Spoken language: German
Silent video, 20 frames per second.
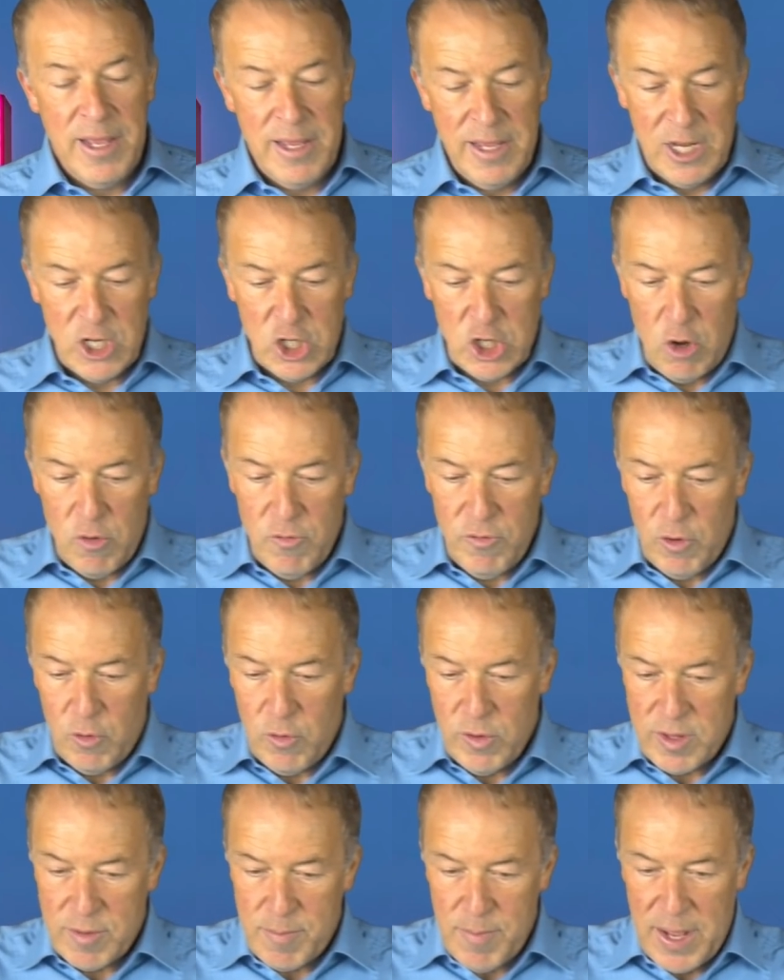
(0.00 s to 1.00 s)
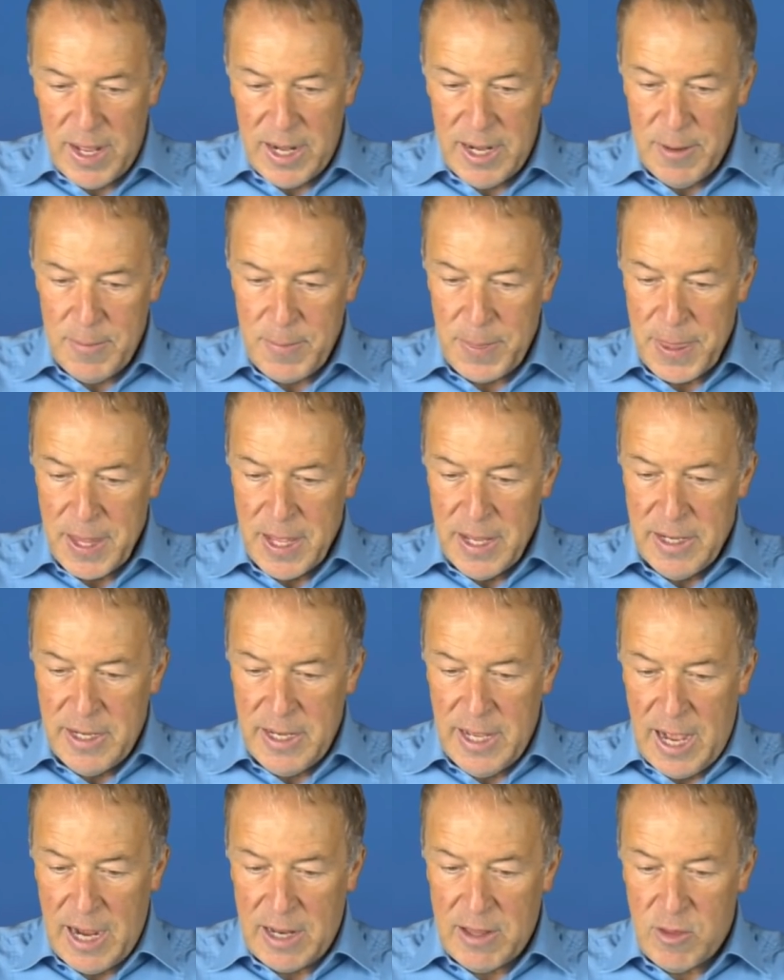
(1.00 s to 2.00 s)
Ja, schauen wir uns mal
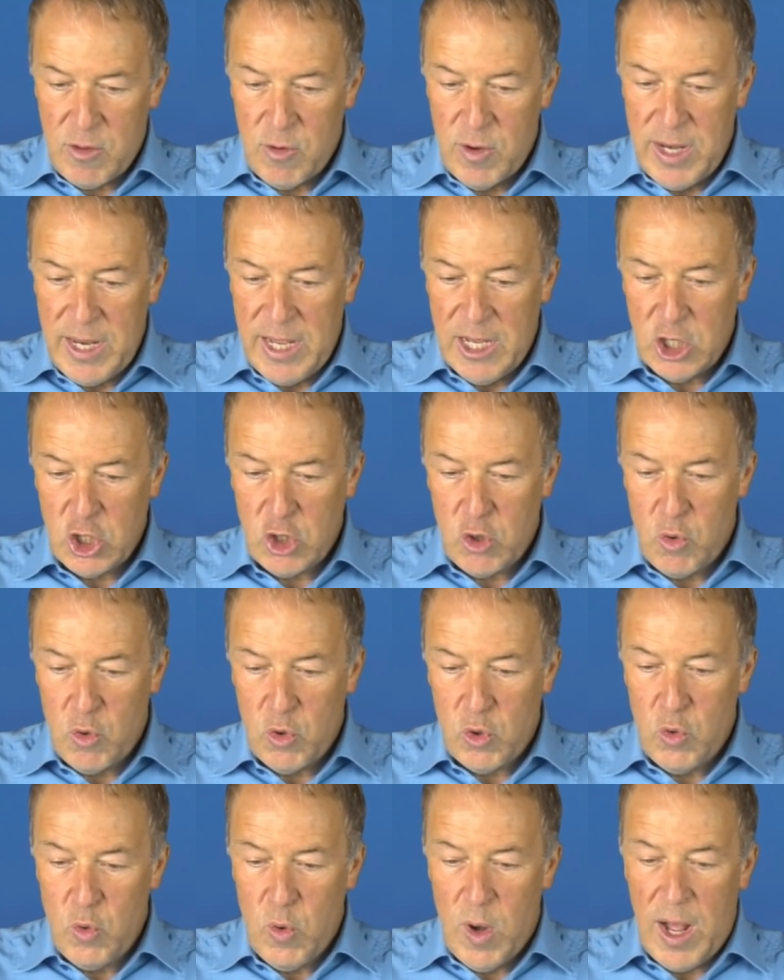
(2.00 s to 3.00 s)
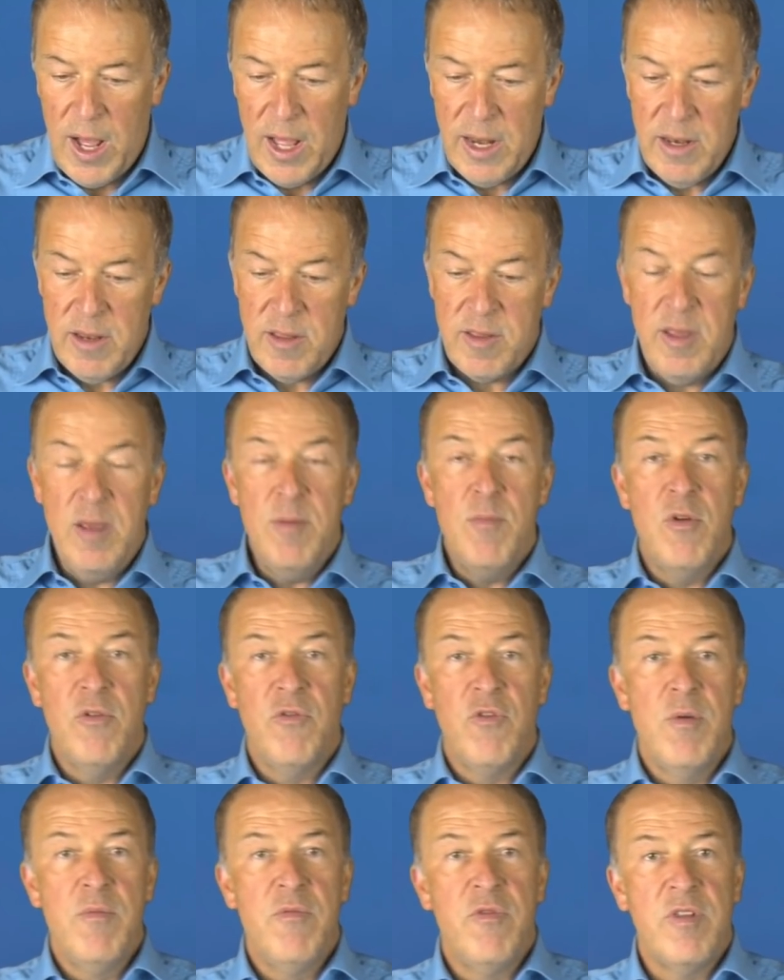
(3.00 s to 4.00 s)
die Aktionärstruktur an.
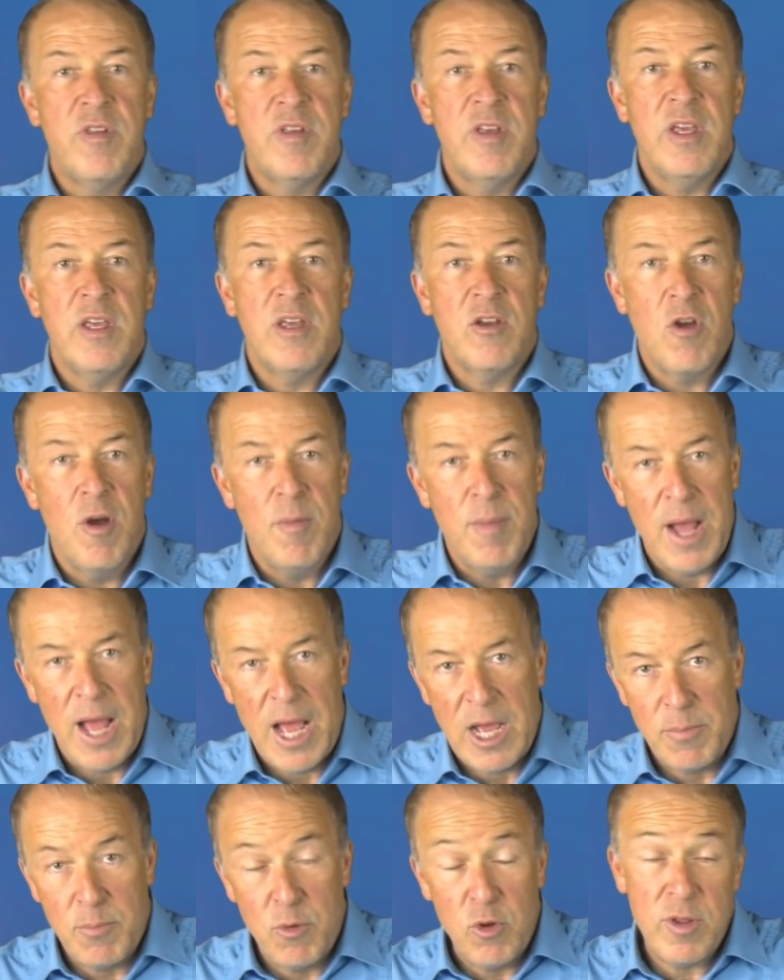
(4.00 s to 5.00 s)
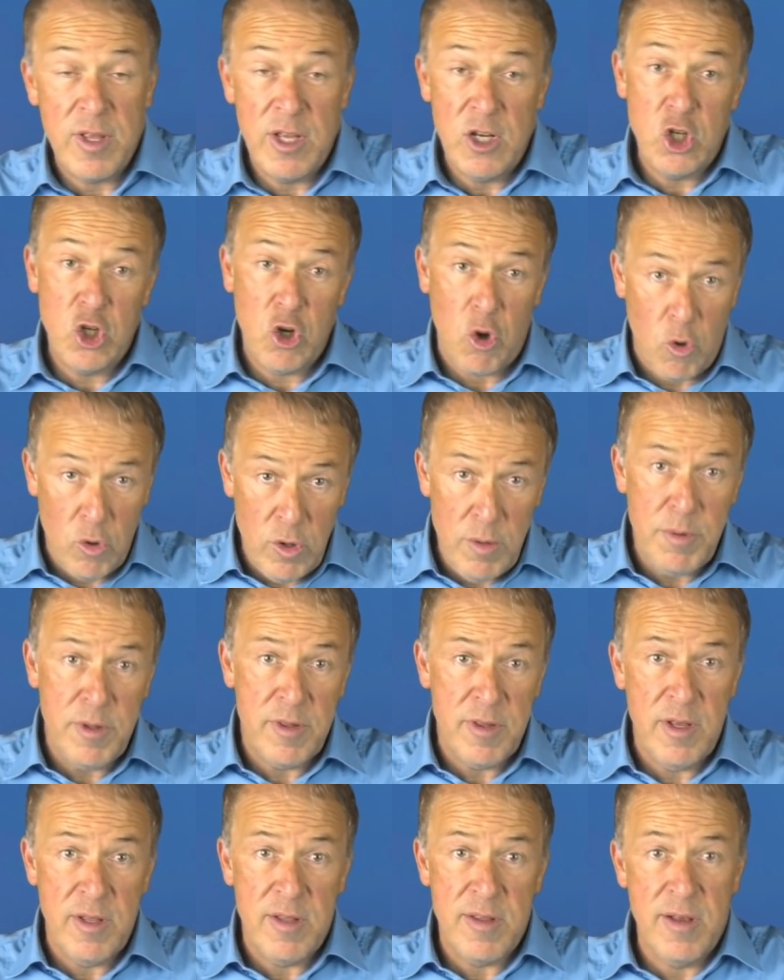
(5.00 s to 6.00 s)
57,8
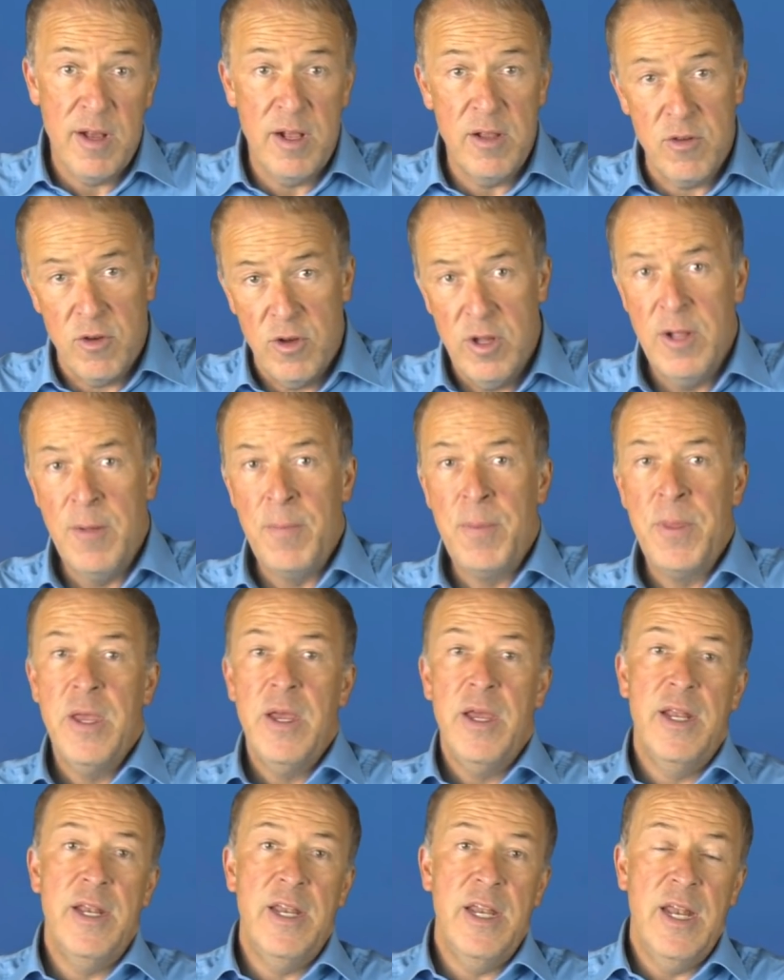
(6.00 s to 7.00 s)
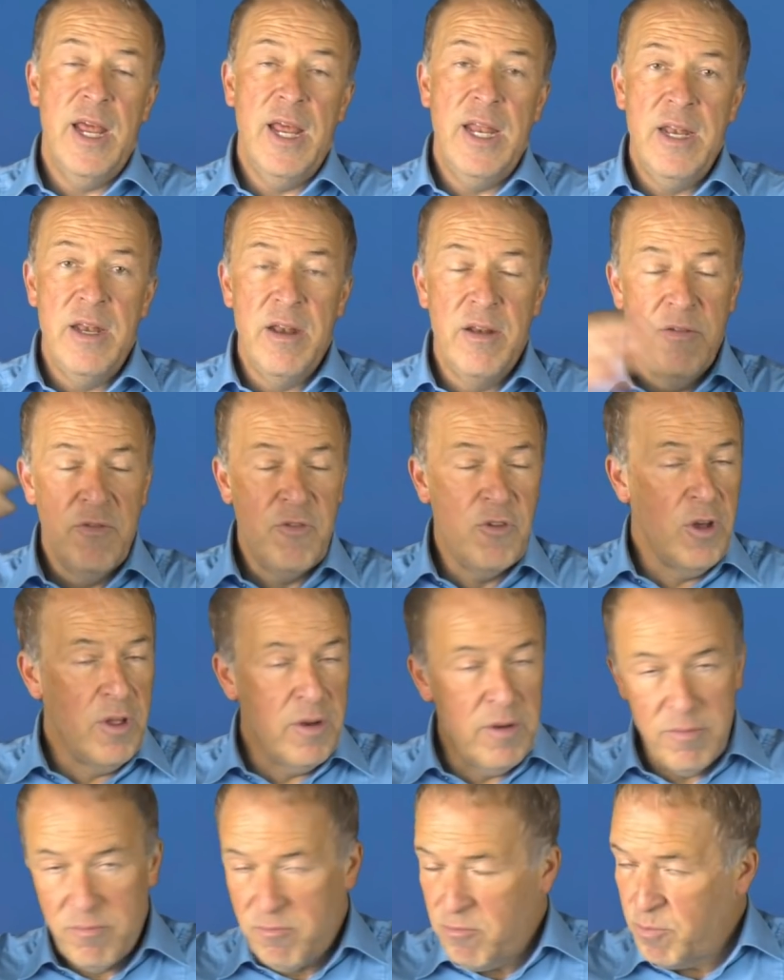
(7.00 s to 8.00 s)
Streubesitz, also in den Händen
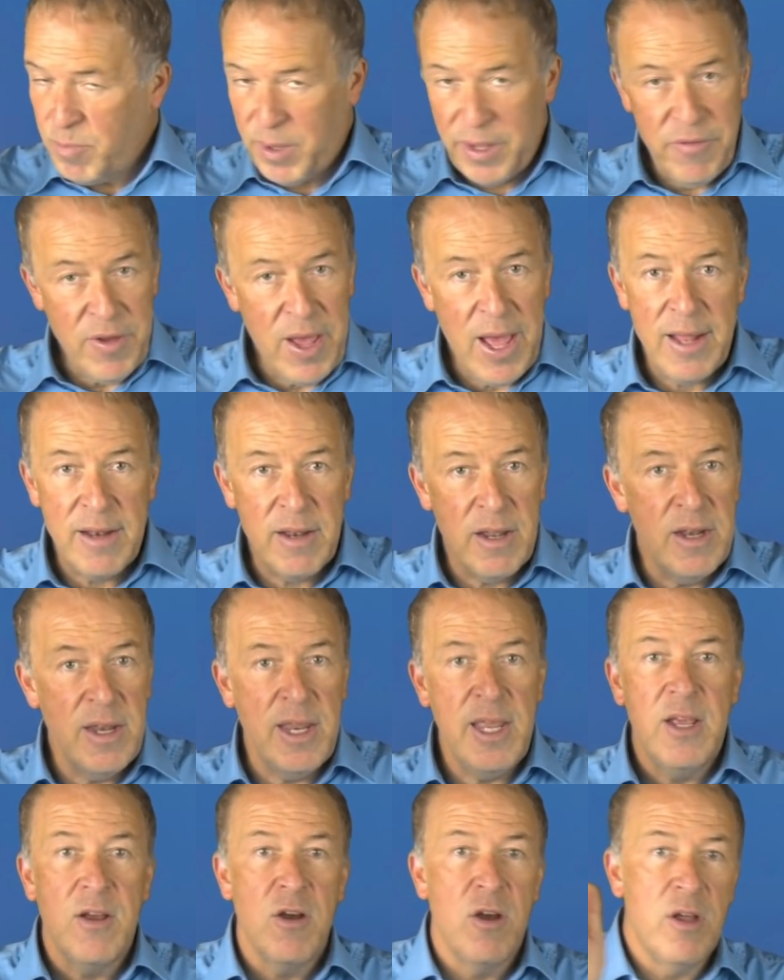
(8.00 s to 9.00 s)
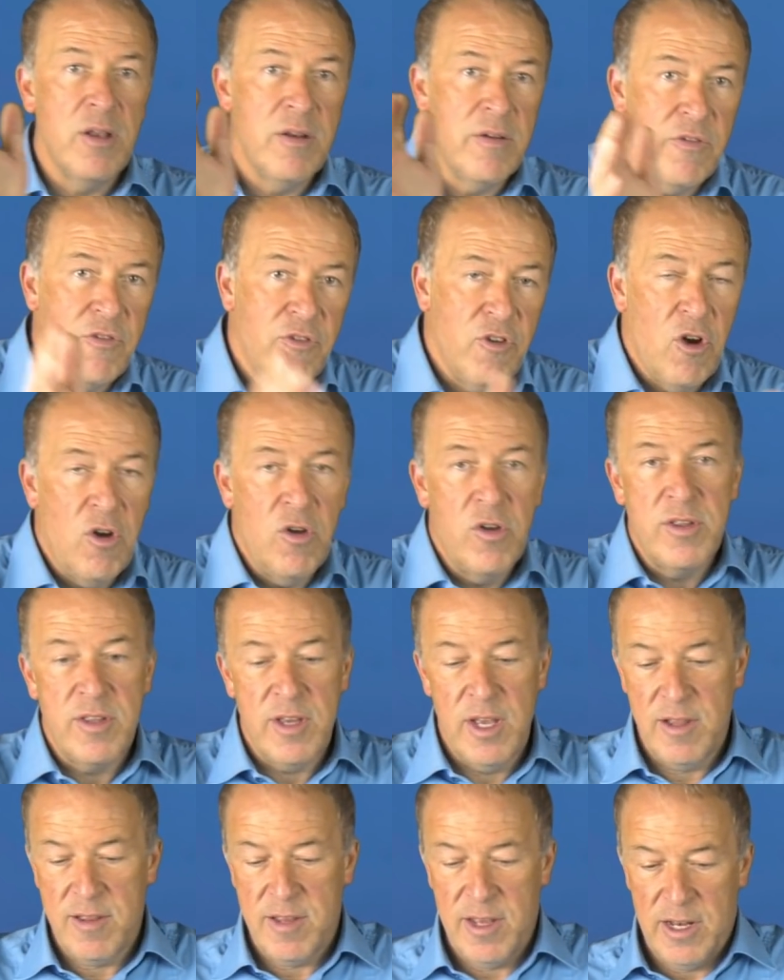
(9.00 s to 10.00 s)
von Privatanlegern, Fonds
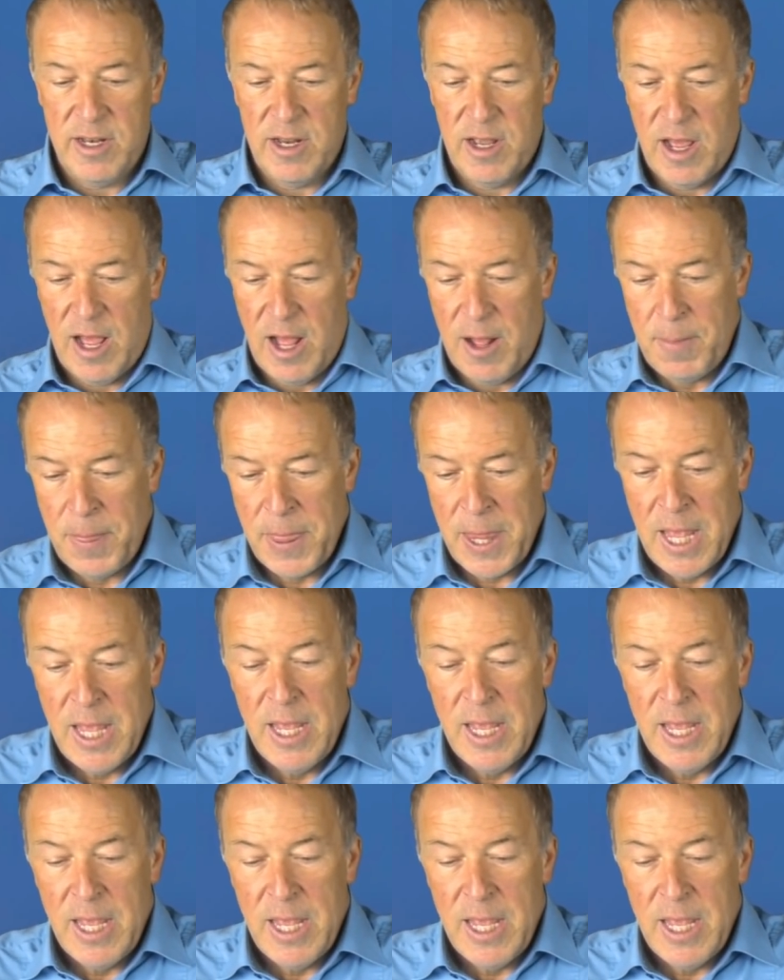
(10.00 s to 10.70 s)
etc.